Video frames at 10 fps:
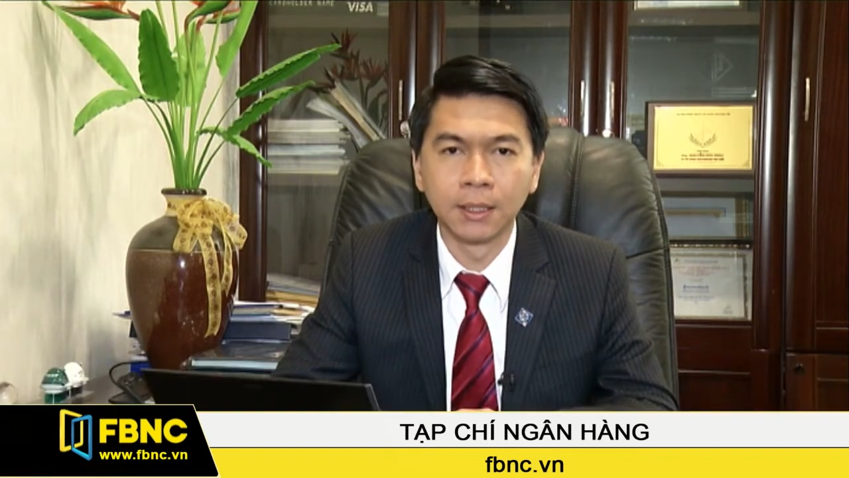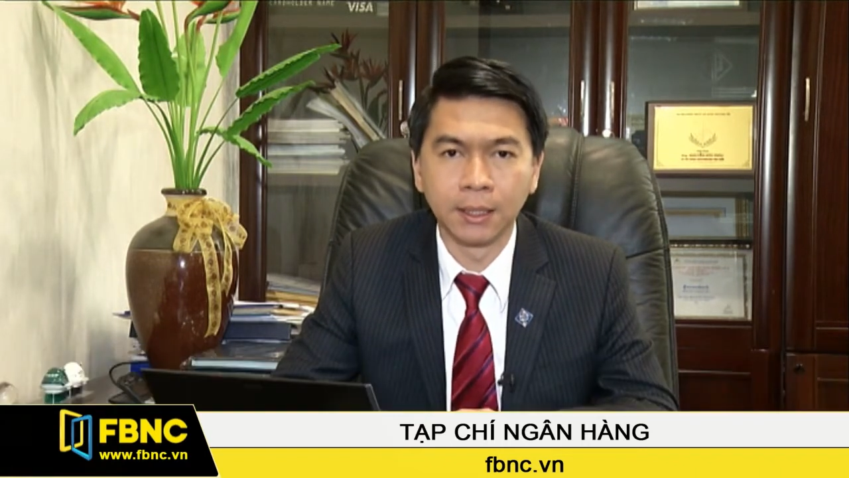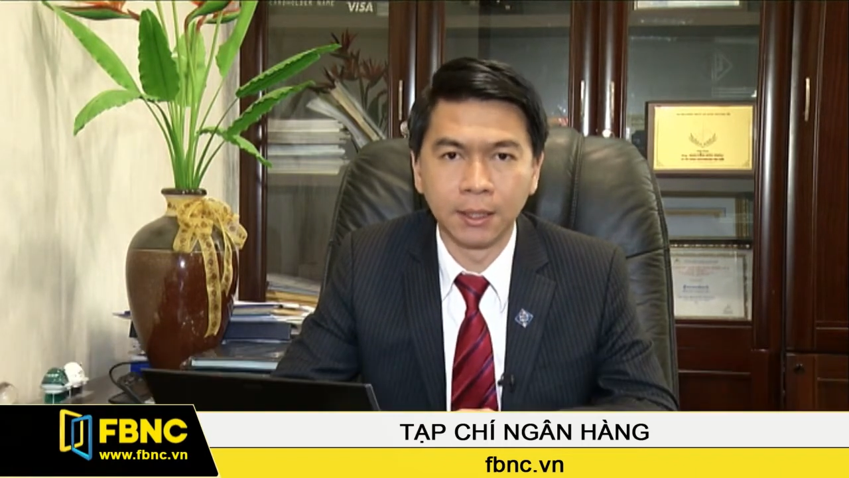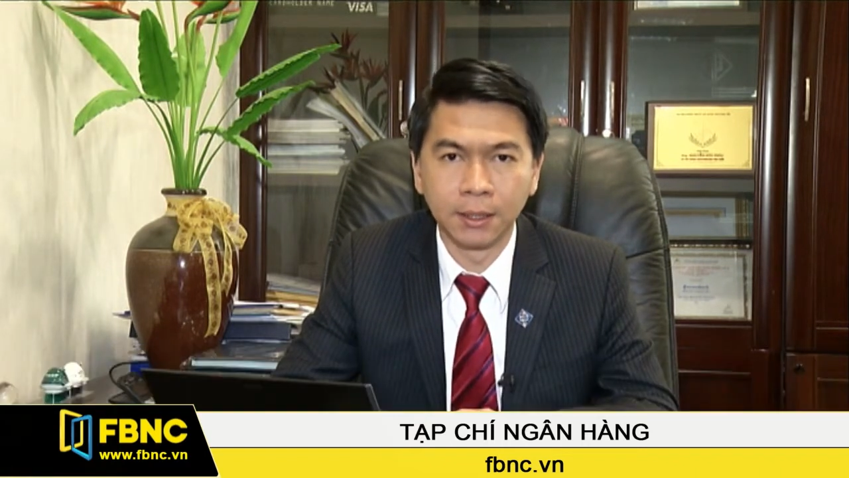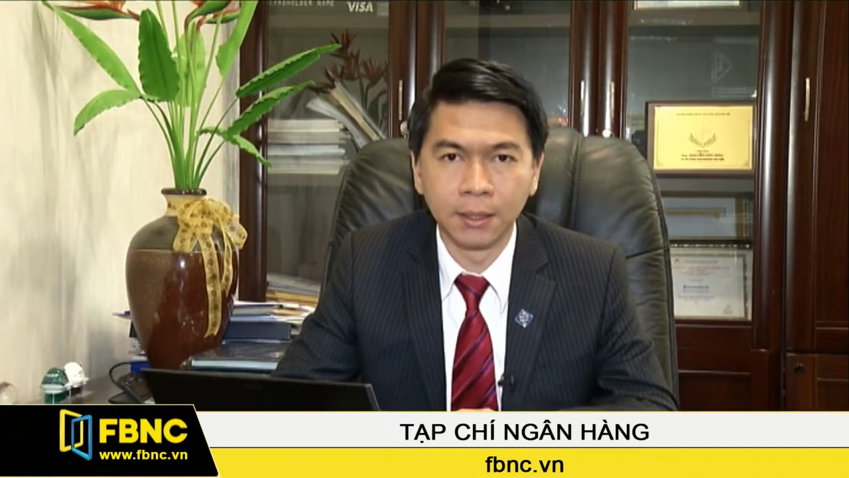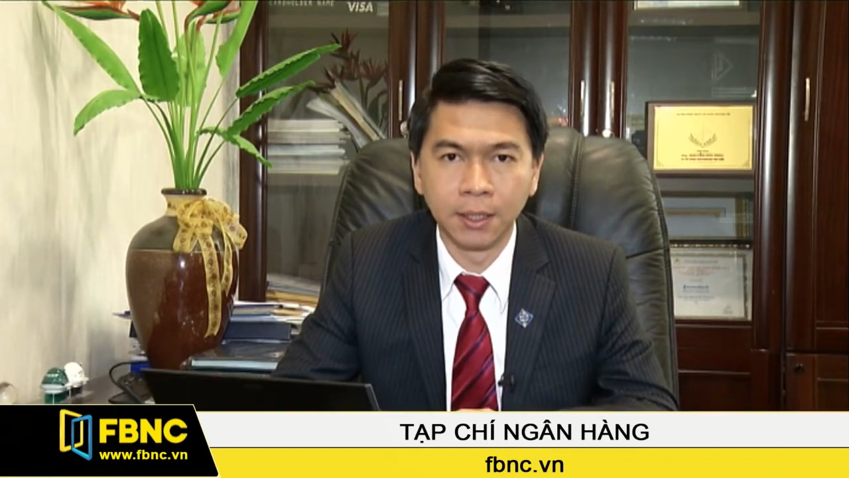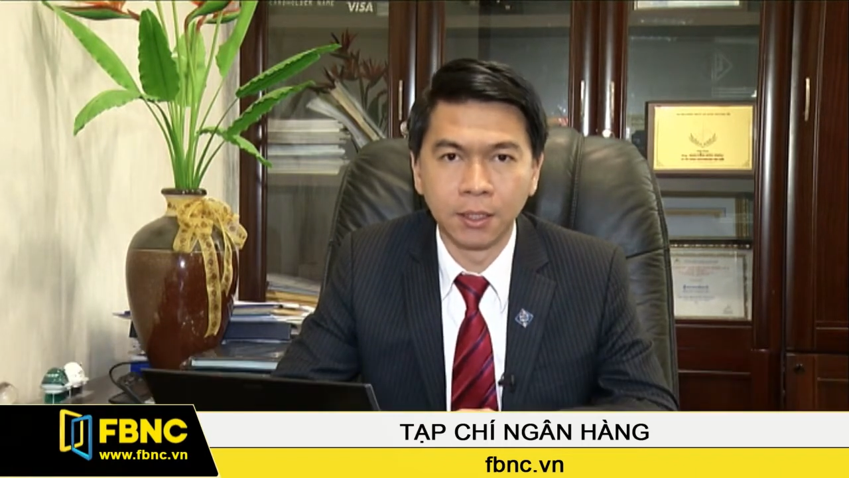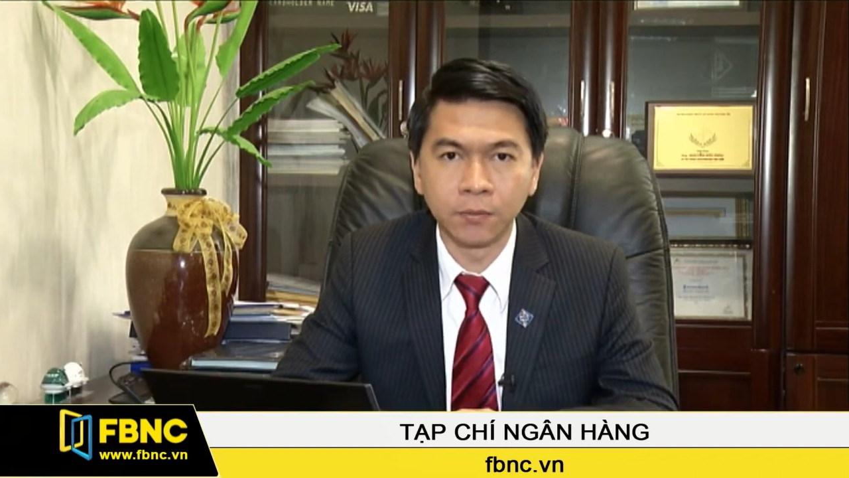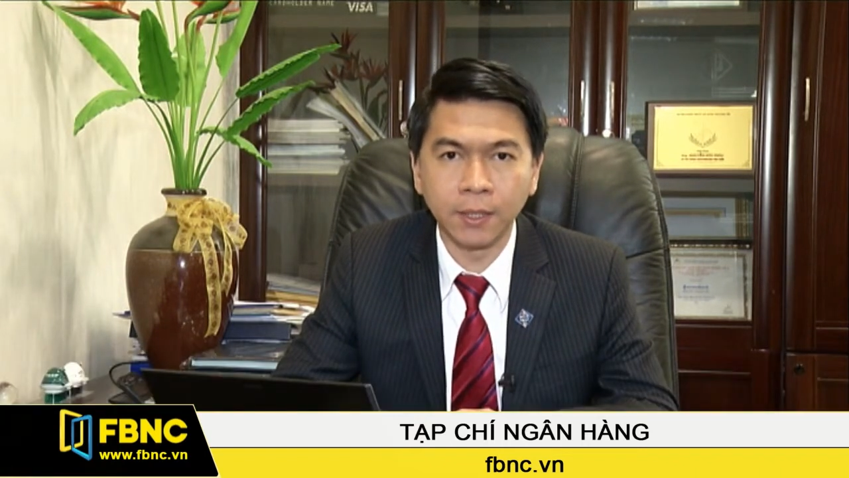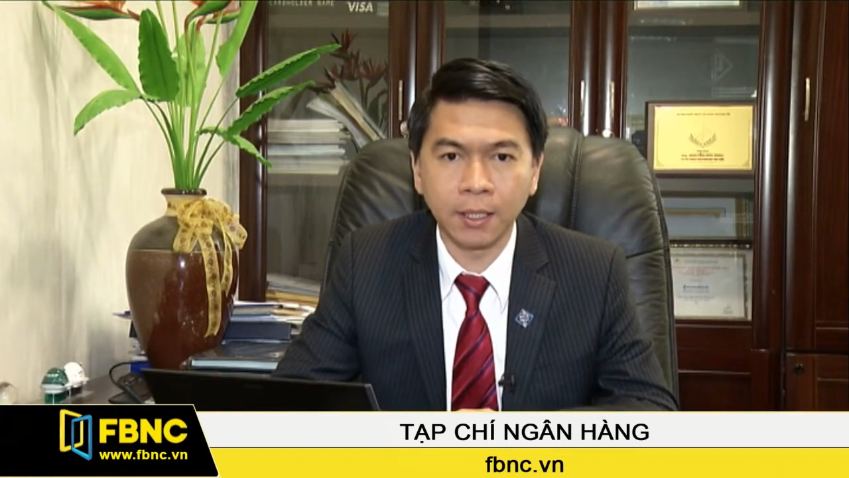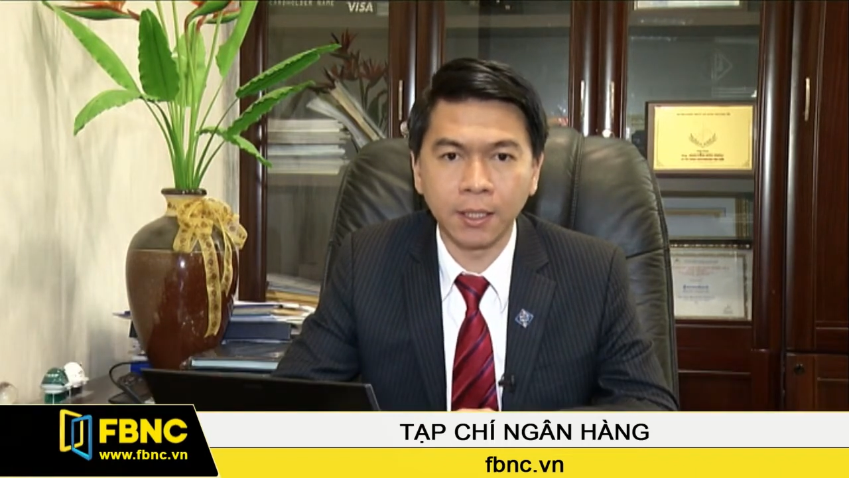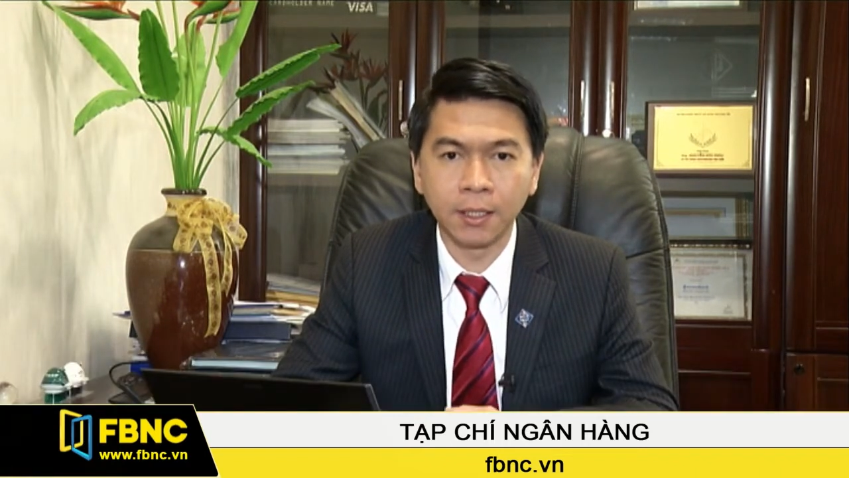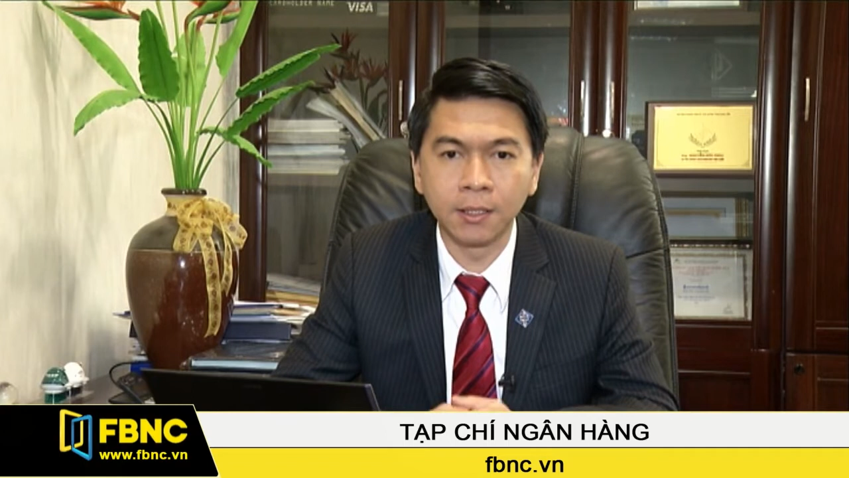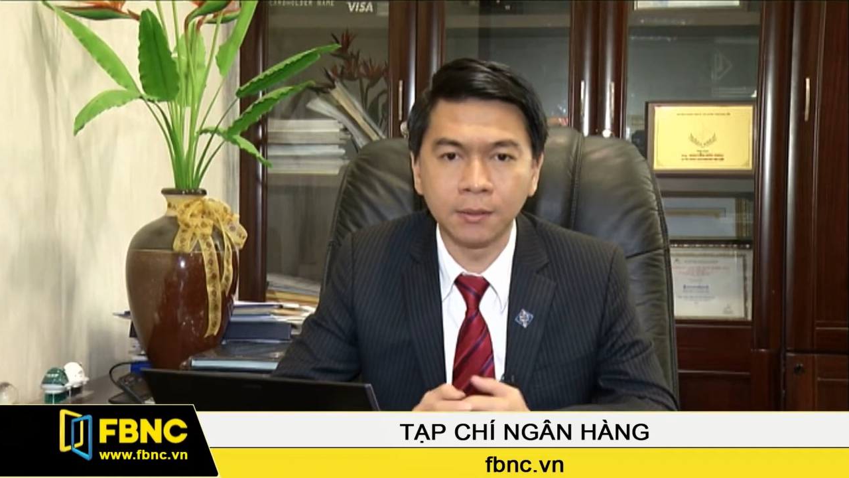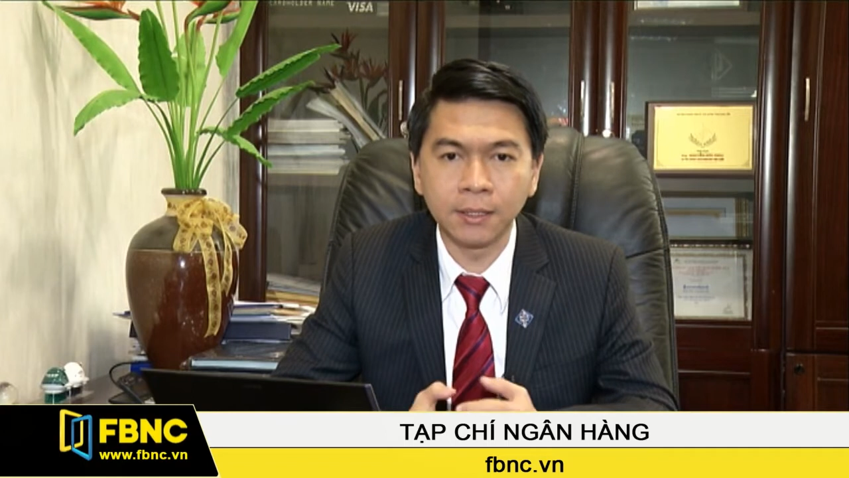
thì chúng ta có thể đứng